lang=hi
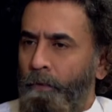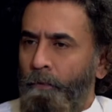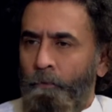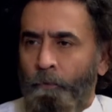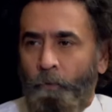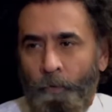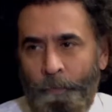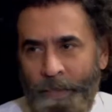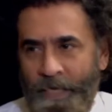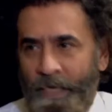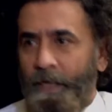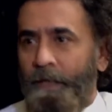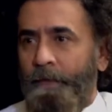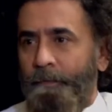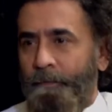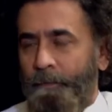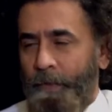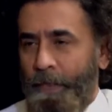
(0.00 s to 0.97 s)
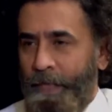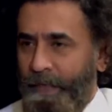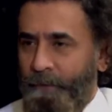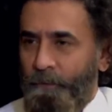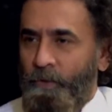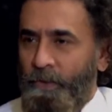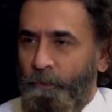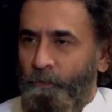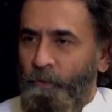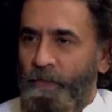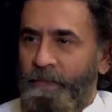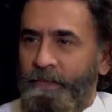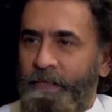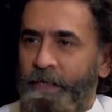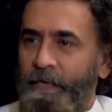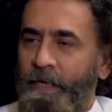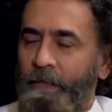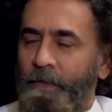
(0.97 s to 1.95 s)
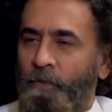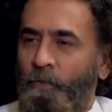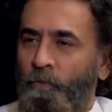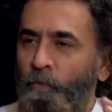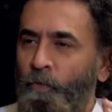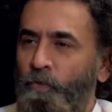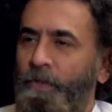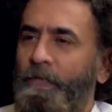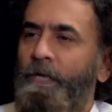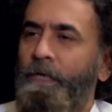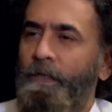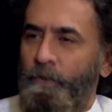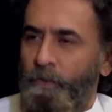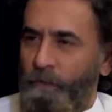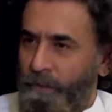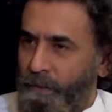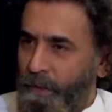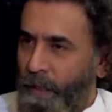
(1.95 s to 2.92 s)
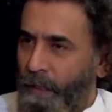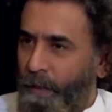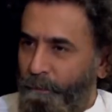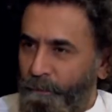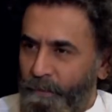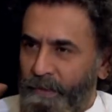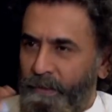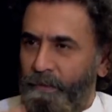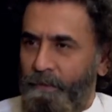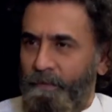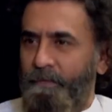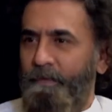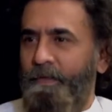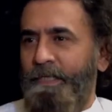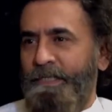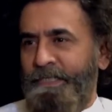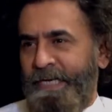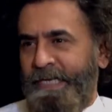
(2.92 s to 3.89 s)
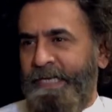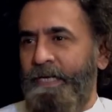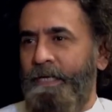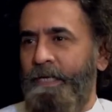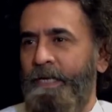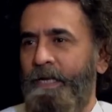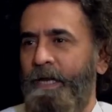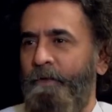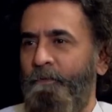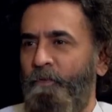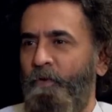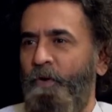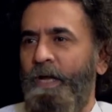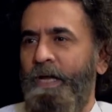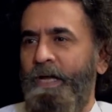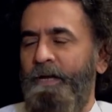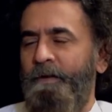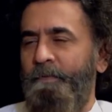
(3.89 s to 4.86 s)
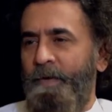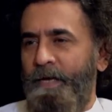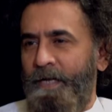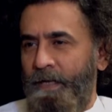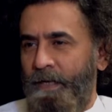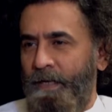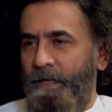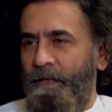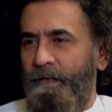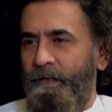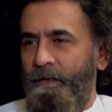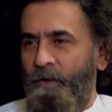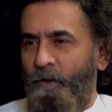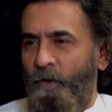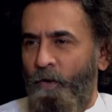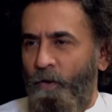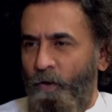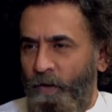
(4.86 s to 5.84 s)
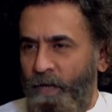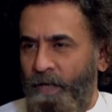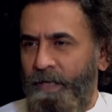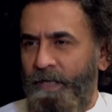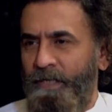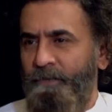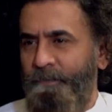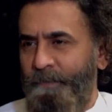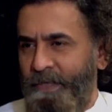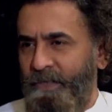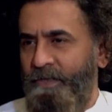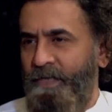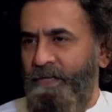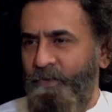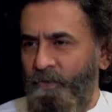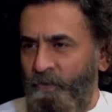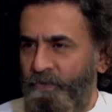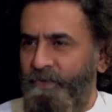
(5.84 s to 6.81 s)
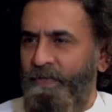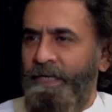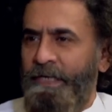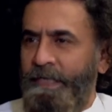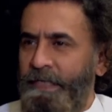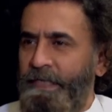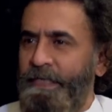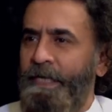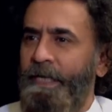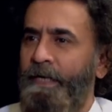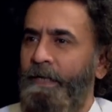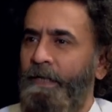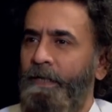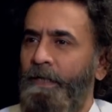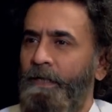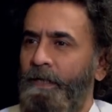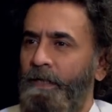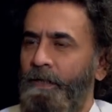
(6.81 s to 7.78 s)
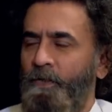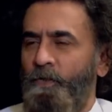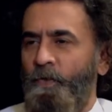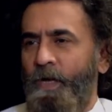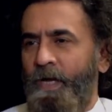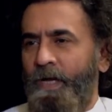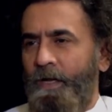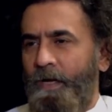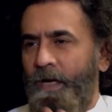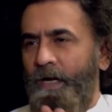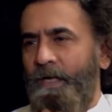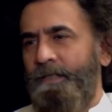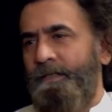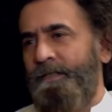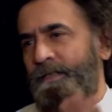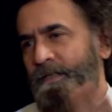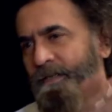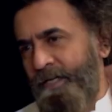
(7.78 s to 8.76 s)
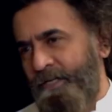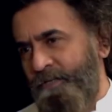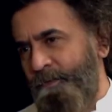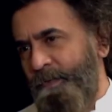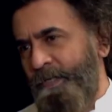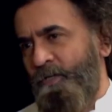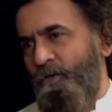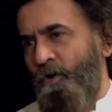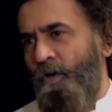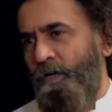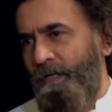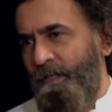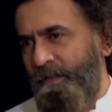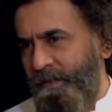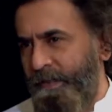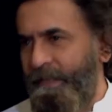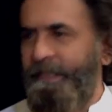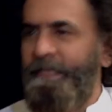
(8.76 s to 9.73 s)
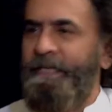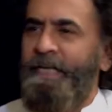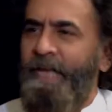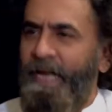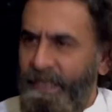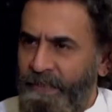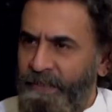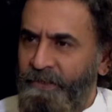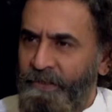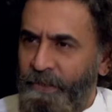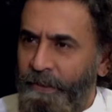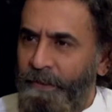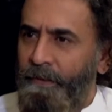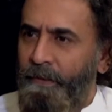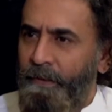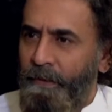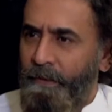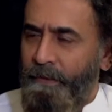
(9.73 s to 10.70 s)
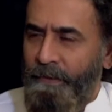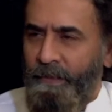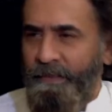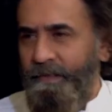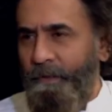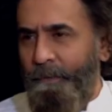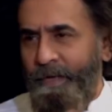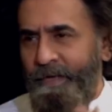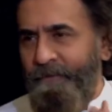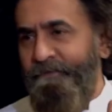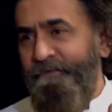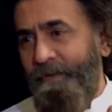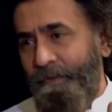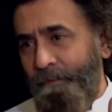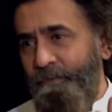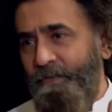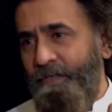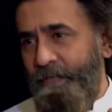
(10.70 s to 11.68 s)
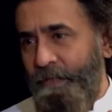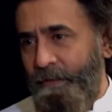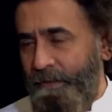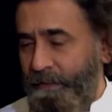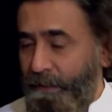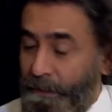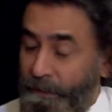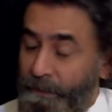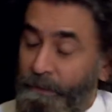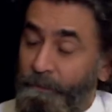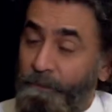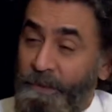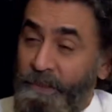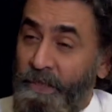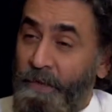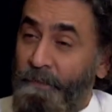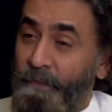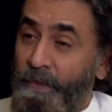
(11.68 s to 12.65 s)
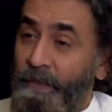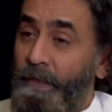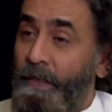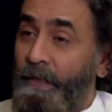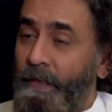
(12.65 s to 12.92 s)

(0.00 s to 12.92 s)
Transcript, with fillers: वो मिला एक मुझे वो नज़र आया दूसरा जिसका आपने जिक्र किया है वो है हमारा लाहौर का स्पेशली जो सर्किट है जो एक ख़ास लक्ष्मी चौक का सर्किट कह लीजिए जैसे हमारी फिल्म थी सर्टन पंजाबी